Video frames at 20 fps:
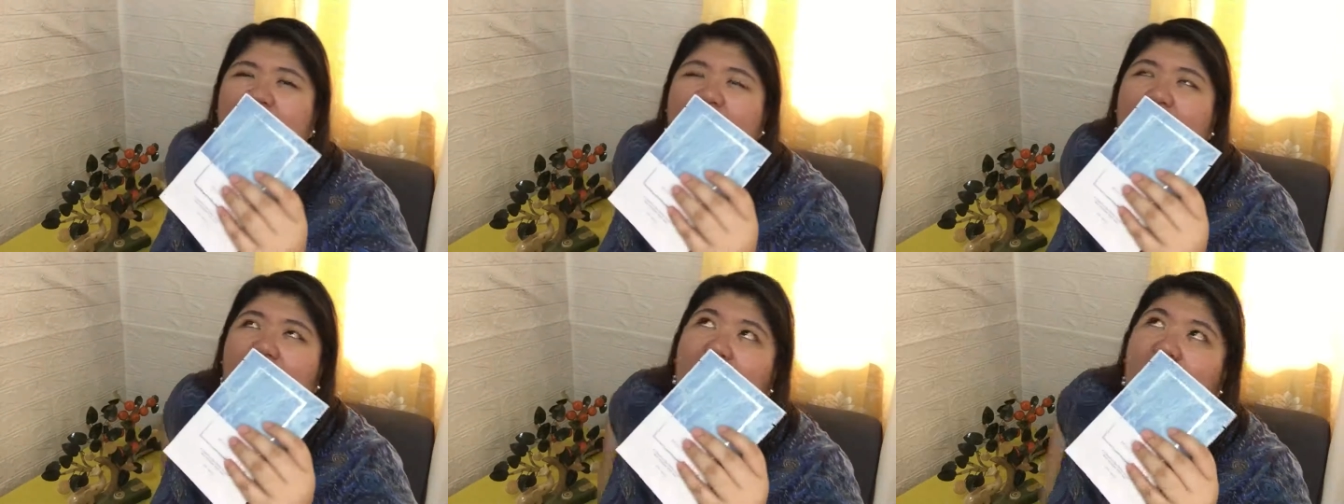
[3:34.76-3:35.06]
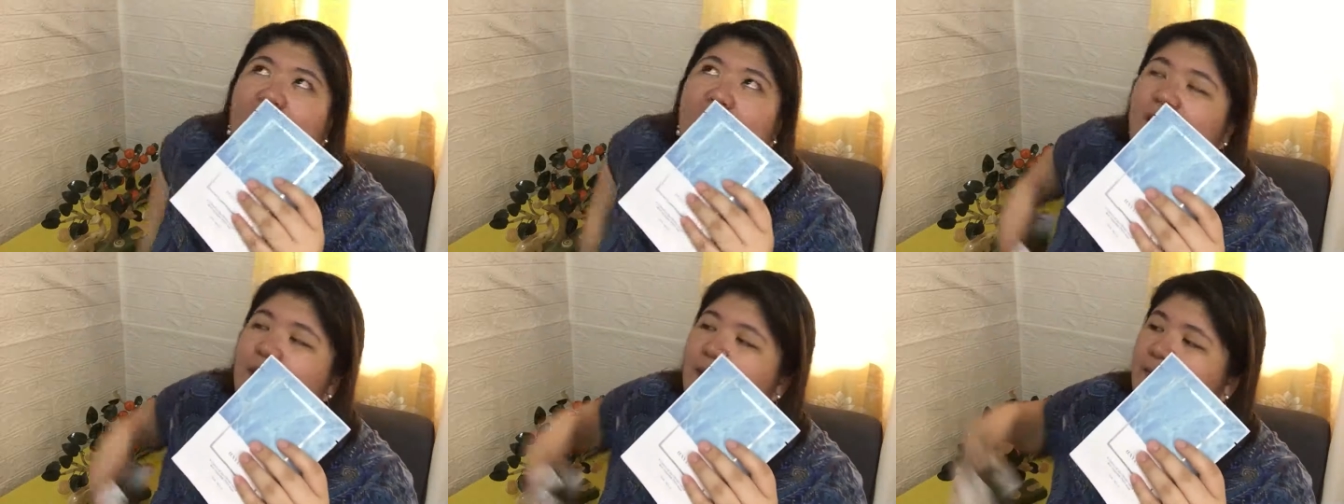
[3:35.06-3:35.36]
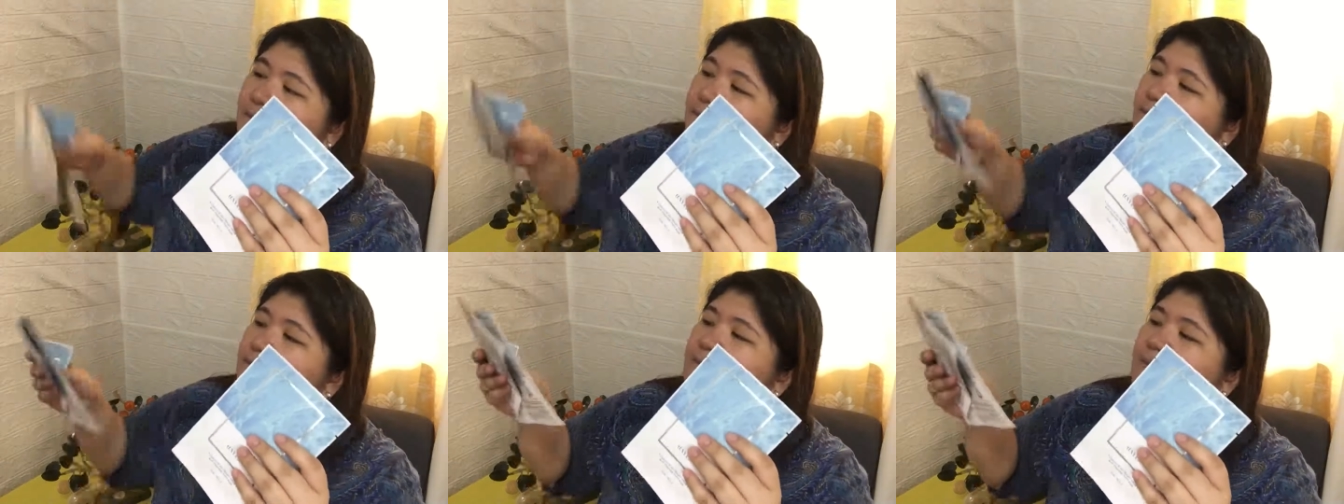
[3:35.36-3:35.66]

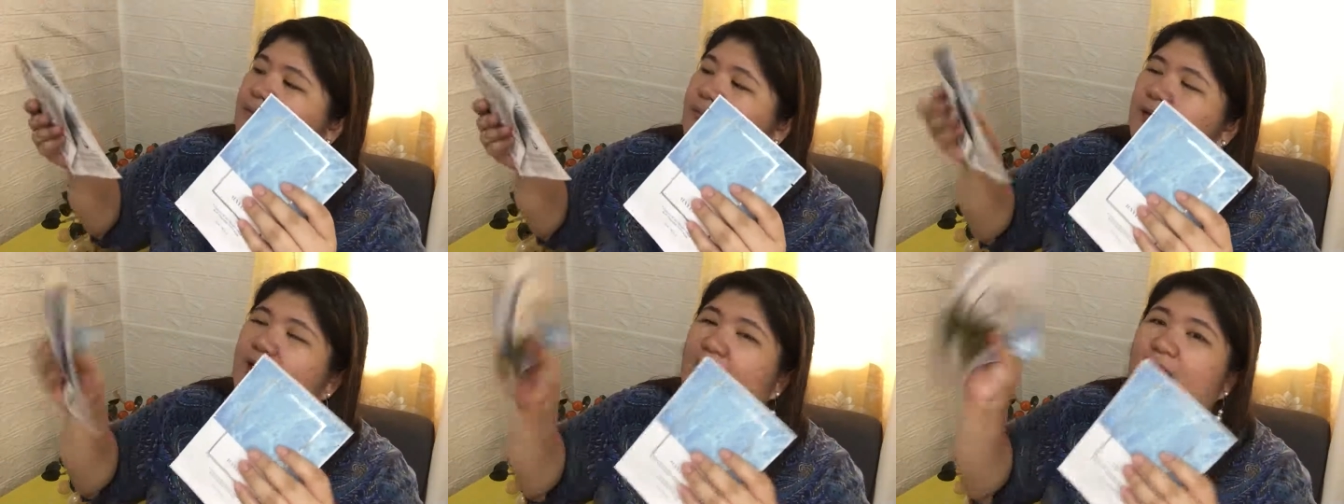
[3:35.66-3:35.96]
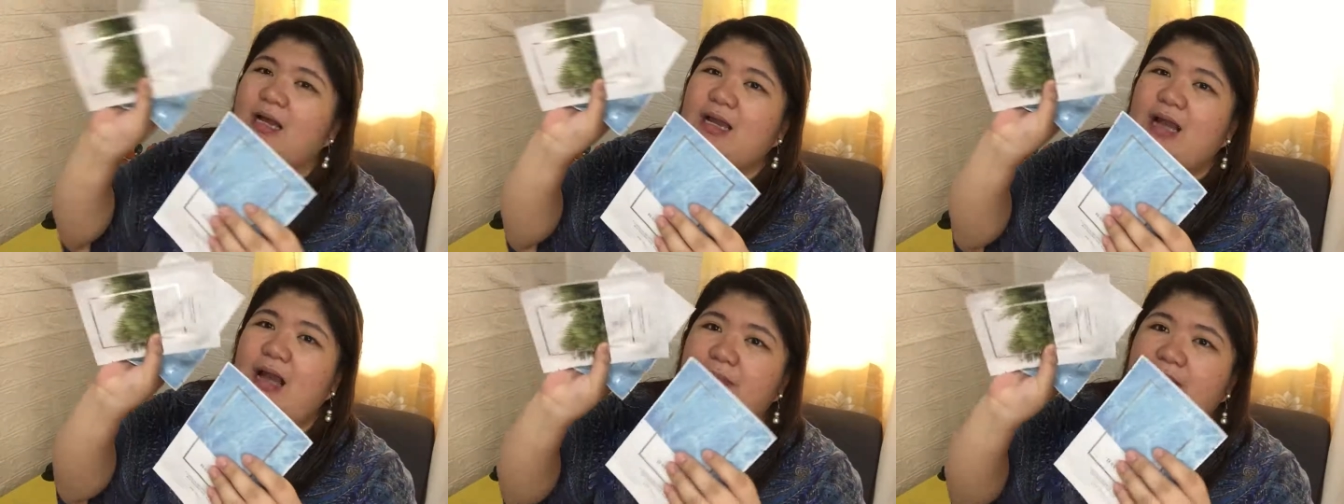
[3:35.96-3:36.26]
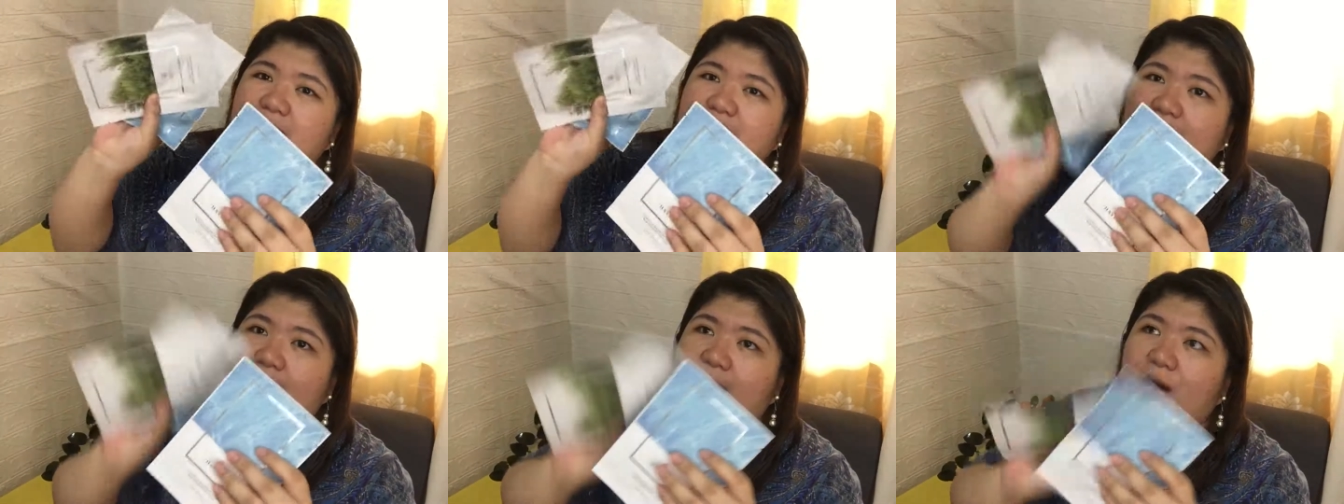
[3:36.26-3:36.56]
um,
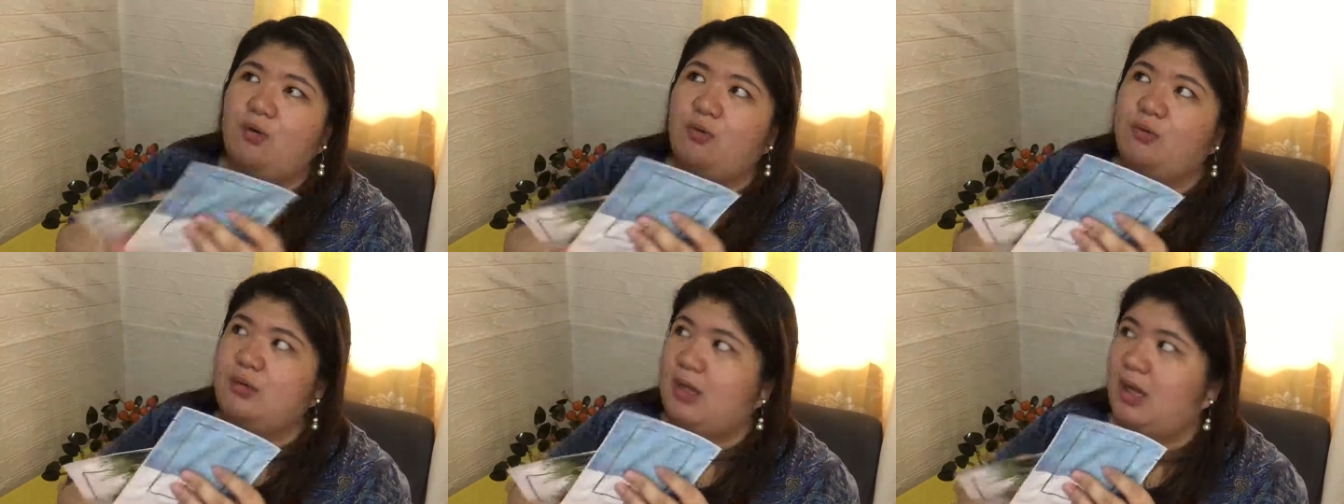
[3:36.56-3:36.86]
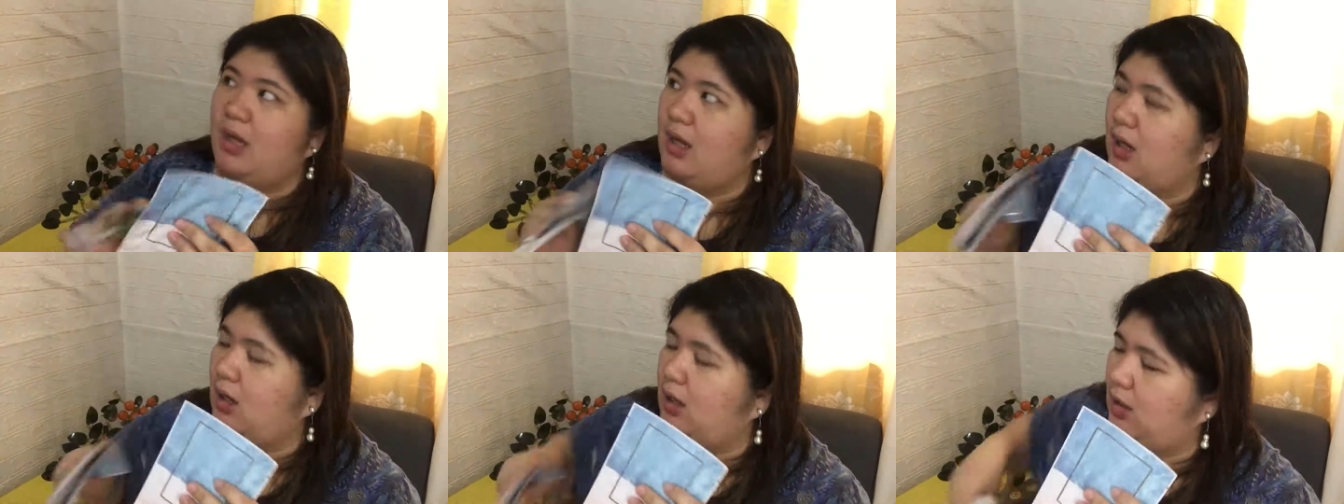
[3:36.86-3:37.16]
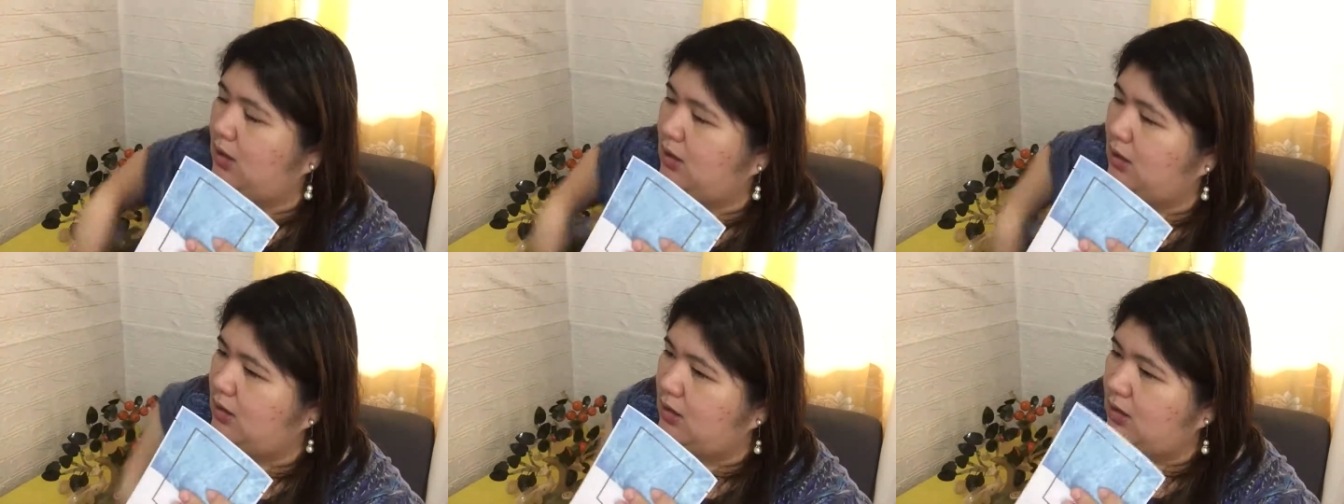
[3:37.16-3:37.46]
nakagamit na ako ng
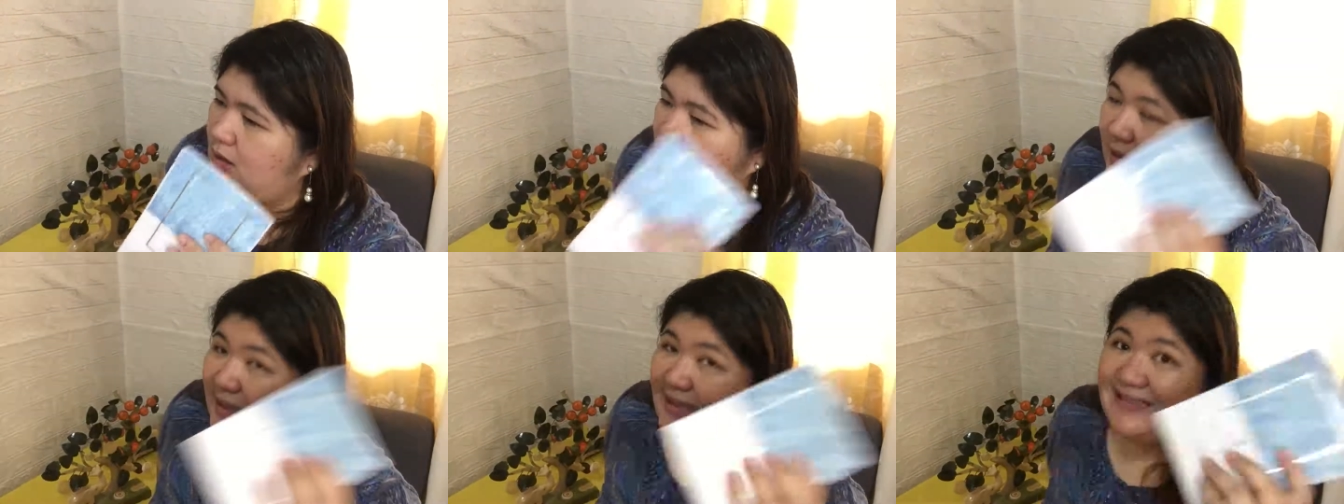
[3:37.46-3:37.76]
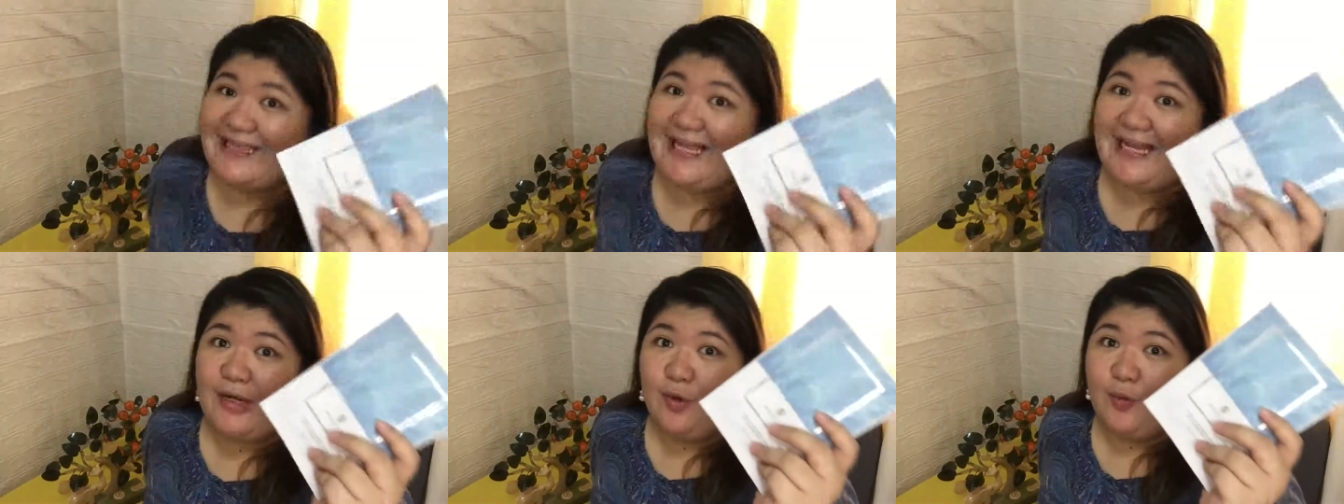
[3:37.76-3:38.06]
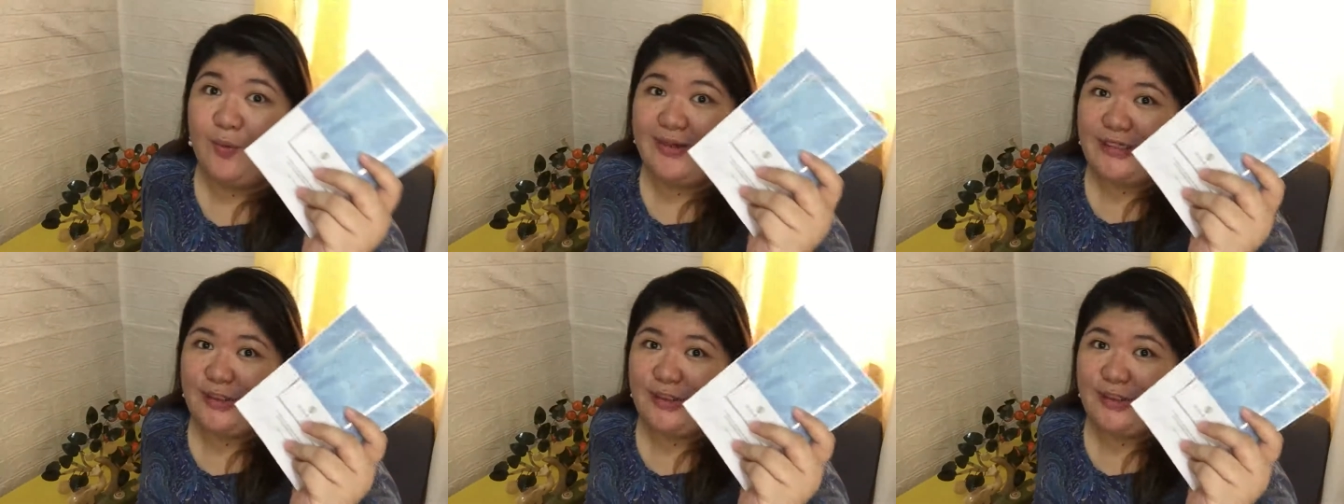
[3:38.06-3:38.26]
dalawa